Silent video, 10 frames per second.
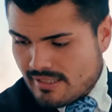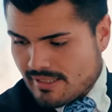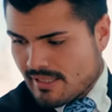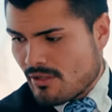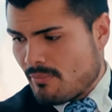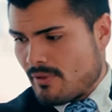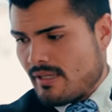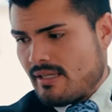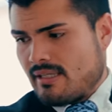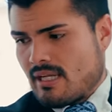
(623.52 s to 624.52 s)
Qué raro,
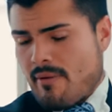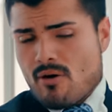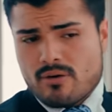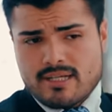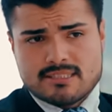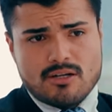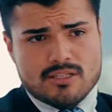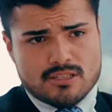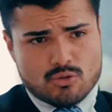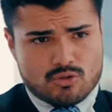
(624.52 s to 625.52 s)
porque el trabajo que estaba
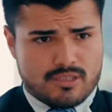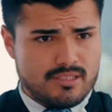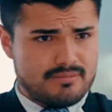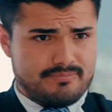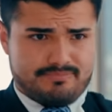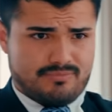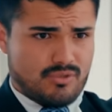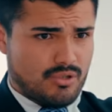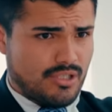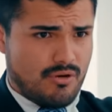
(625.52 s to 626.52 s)
haciendo usted
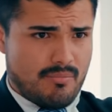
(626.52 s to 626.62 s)
no se